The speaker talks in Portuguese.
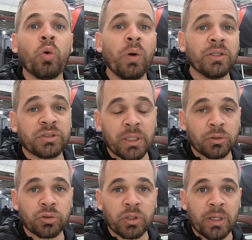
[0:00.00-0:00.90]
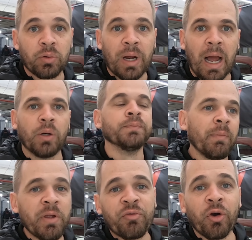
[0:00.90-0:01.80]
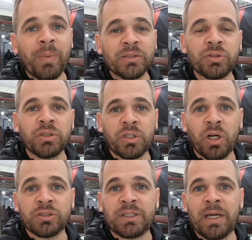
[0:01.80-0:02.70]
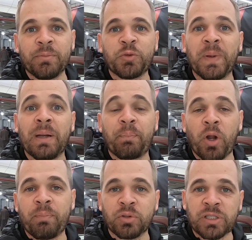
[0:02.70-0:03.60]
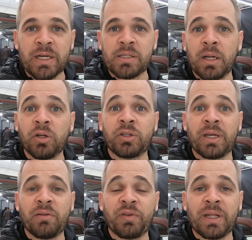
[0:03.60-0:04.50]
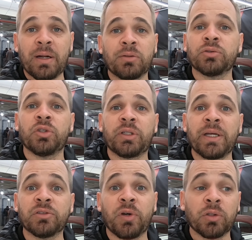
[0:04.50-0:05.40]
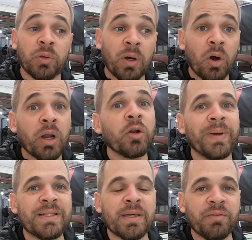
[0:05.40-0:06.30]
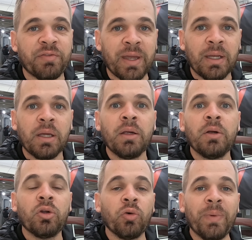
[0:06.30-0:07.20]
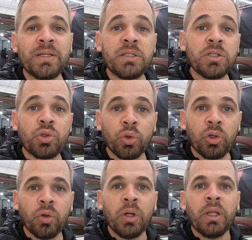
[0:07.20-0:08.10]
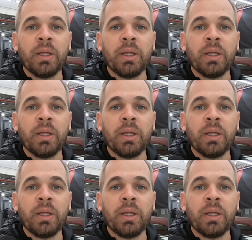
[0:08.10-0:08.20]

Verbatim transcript: quando será o sorteio do carro. Informações que nós temos pelo próprio site da Loteria Federal que os sorteios voltam agora no mês que vem, no mês de julho.